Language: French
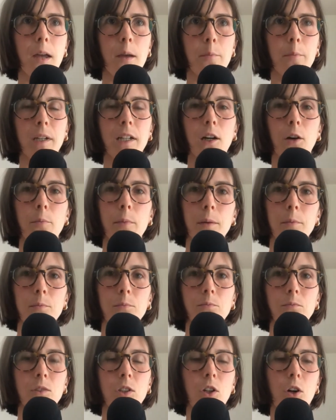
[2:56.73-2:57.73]
Mais quand même,
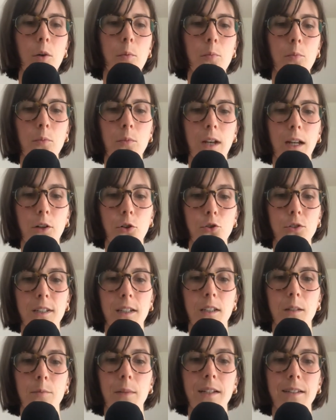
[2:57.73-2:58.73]
comme la cause
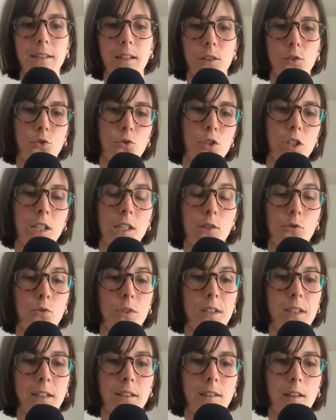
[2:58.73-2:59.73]
animale, c'est un sujet qui lui
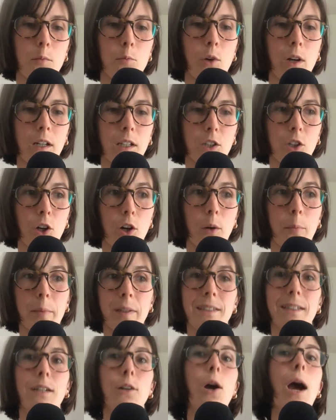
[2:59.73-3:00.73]
tient tellement à cœur parce que